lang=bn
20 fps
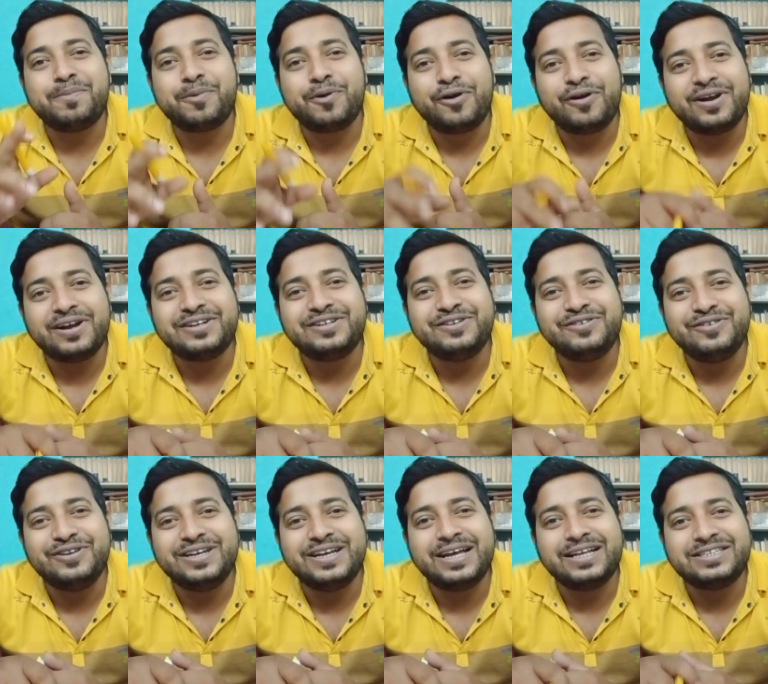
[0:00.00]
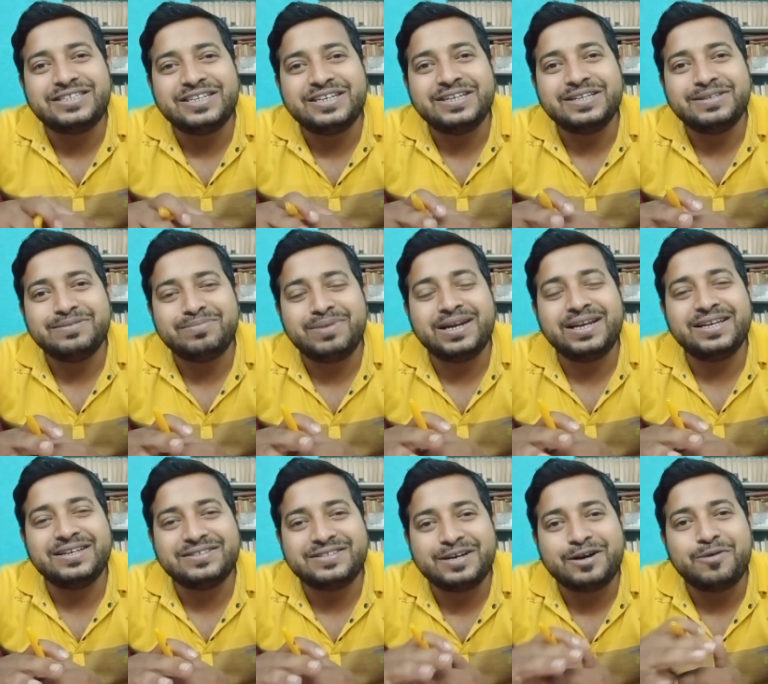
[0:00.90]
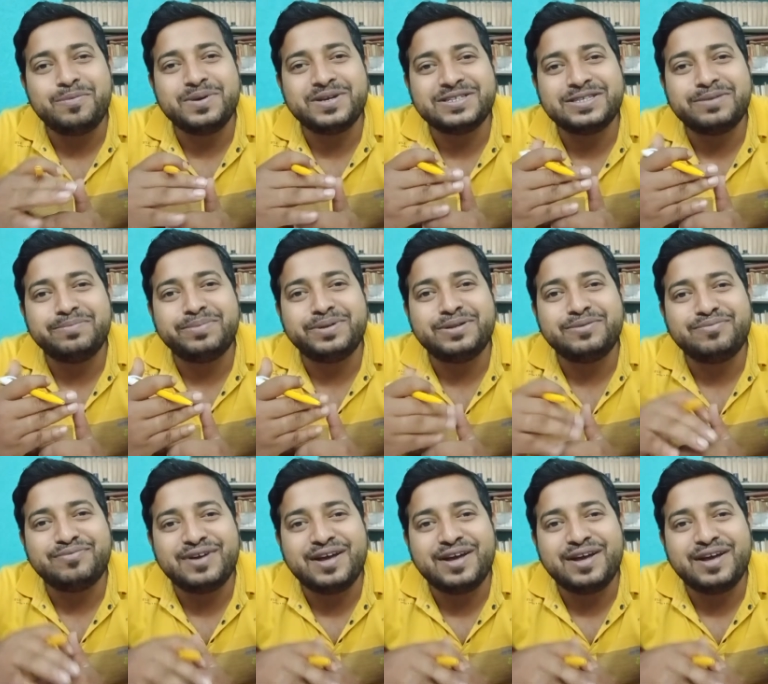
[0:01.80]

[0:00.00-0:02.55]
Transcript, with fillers: প্রোডাক্টগুলি আছে মানে অফ এক্সাম্পল